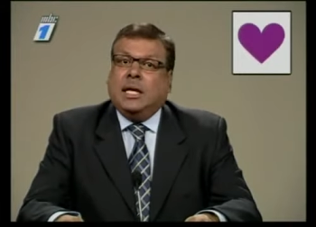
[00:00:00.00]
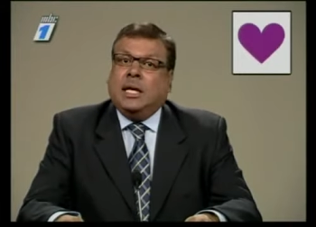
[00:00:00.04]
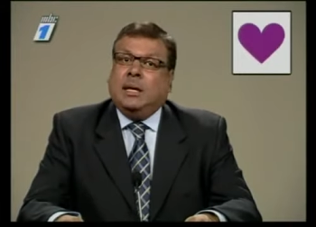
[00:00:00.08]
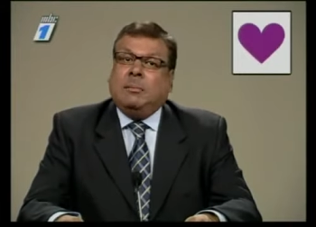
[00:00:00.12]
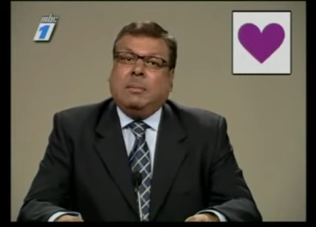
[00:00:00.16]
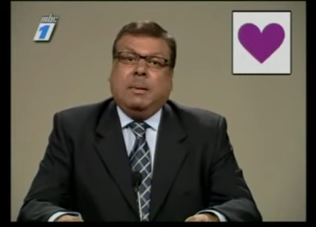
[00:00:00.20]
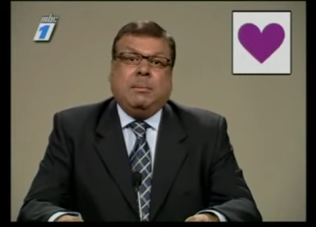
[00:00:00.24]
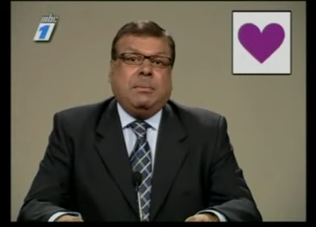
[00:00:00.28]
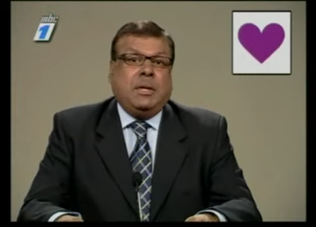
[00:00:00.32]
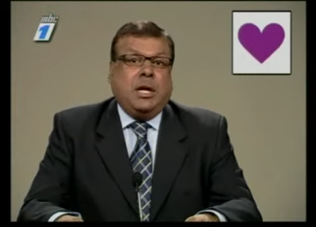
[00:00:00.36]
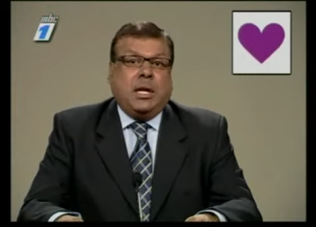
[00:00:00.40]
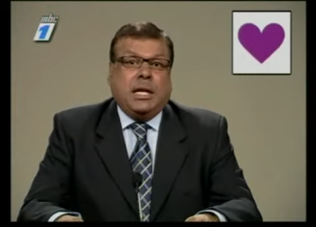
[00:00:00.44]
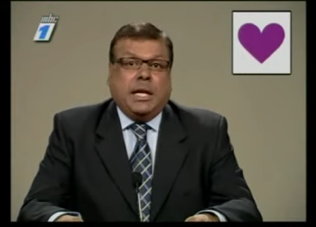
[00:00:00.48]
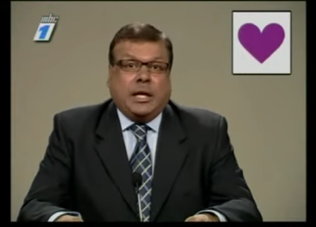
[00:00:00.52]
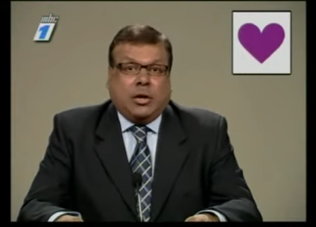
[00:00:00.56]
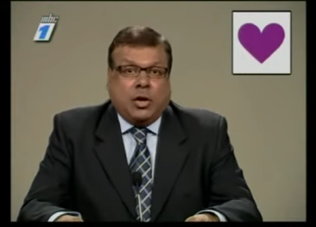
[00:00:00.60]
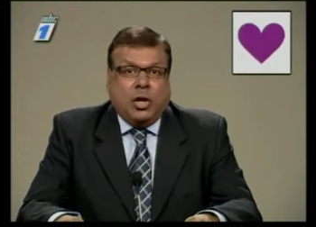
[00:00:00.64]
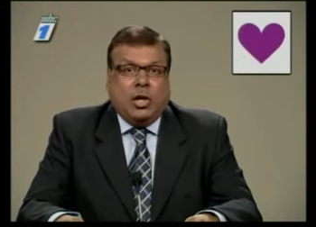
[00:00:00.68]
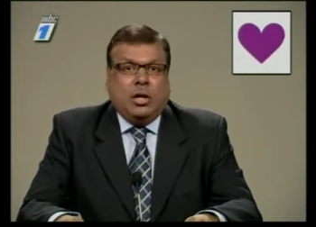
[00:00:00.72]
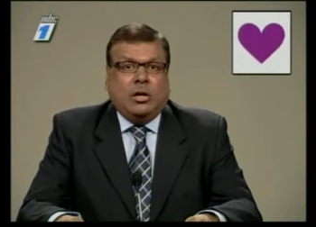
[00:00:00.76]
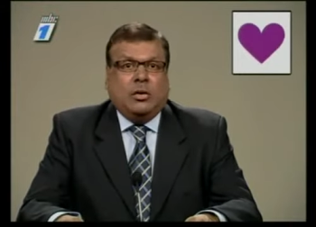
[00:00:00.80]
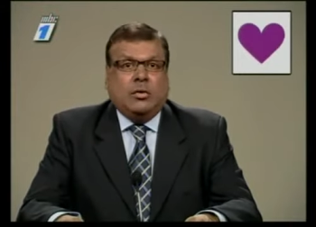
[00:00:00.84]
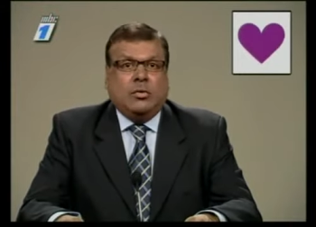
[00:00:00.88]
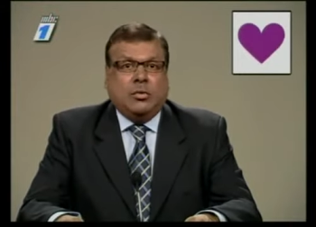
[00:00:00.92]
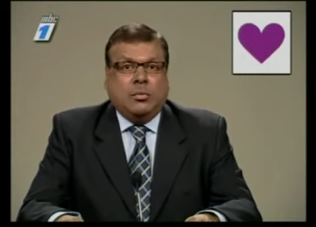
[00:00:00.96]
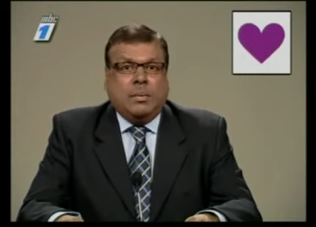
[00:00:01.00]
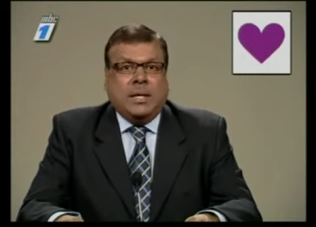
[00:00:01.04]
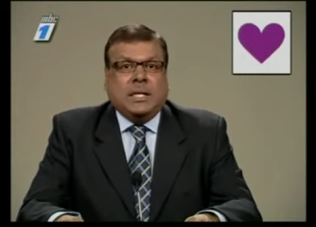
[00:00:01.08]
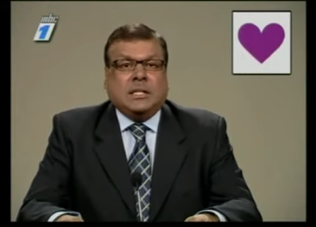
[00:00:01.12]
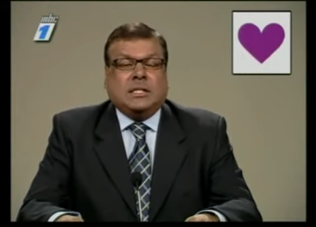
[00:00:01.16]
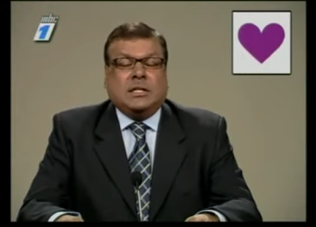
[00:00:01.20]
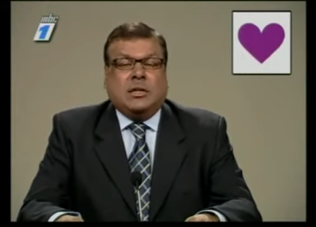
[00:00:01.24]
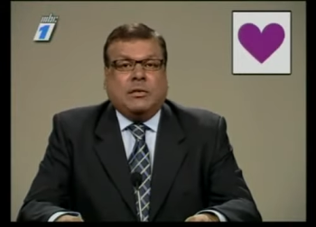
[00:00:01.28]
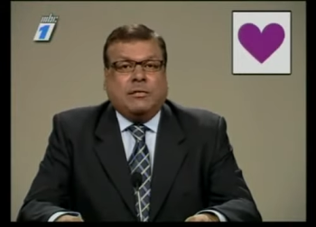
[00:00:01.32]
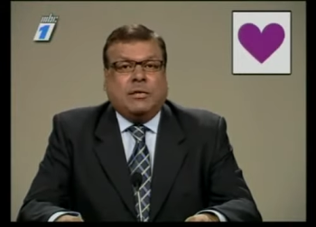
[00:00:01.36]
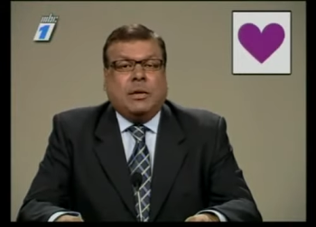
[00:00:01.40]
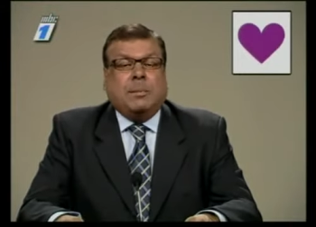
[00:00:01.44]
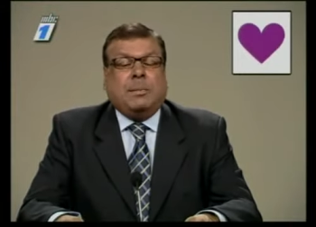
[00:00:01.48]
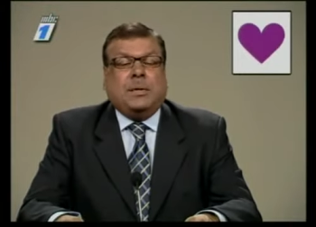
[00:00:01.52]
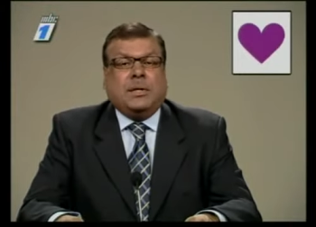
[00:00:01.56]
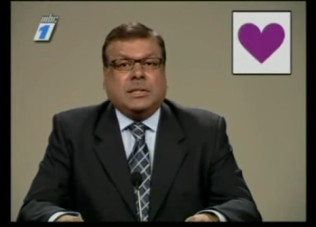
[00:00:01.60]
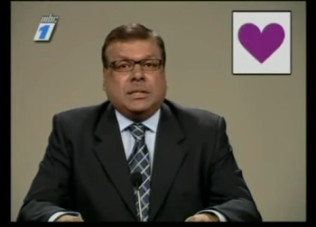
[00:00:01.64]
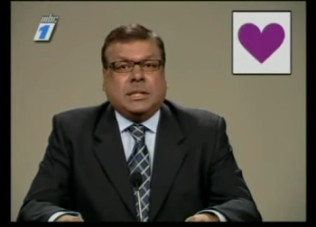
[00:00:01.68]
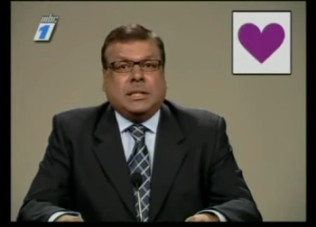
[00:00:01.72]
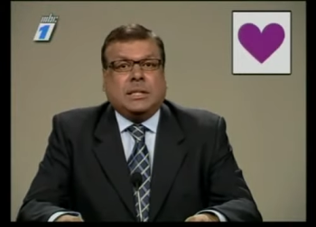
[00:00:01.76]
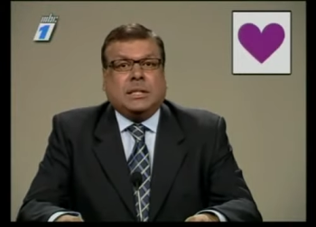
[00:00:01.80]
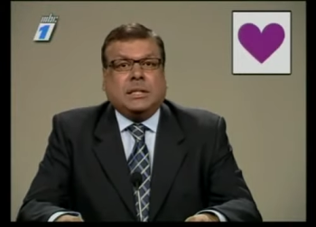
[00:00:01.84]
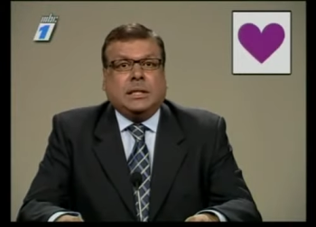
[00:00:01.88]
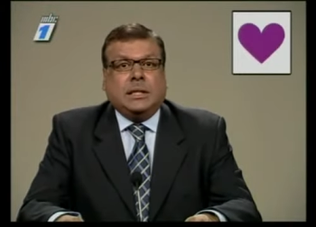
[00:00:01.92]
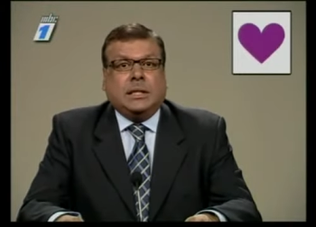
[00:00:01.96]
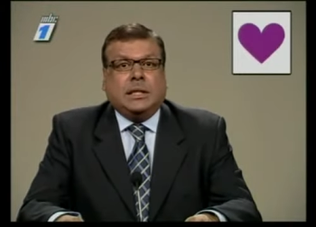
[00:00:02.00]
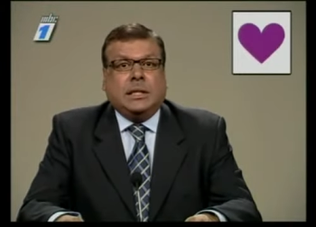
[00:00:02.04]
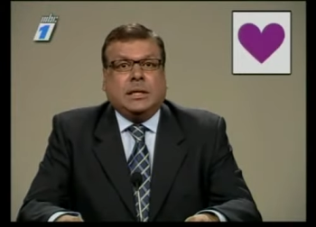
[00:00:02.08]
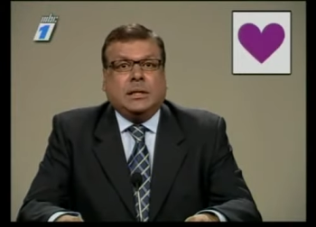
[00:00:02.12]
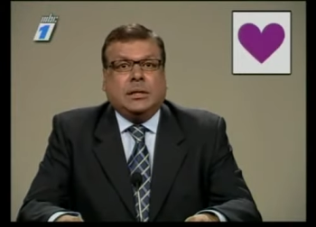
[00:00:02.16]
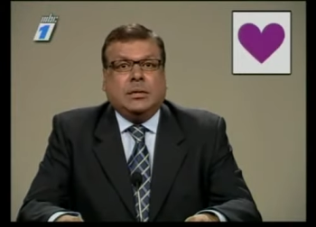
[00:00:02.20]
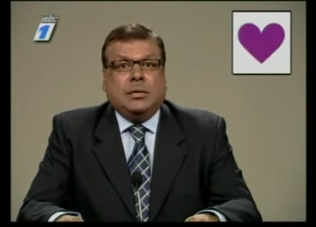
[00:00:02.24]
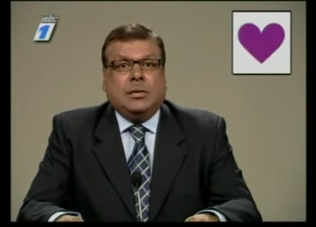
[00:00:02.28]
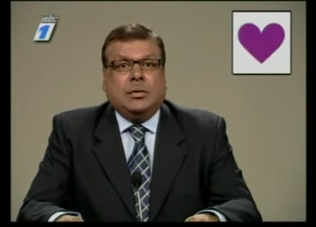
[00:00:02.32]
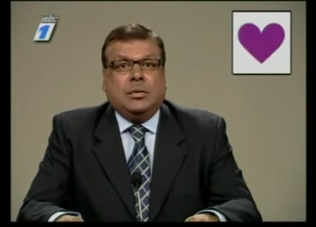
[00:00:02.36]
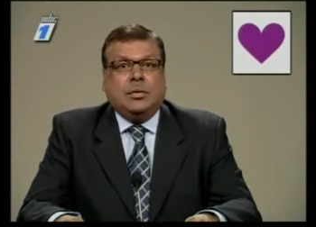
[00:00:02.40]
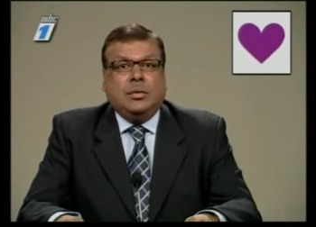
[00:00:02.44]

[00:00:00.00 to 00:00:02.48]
Et même dans l'école, nous bonnes enfants pas en sécurité.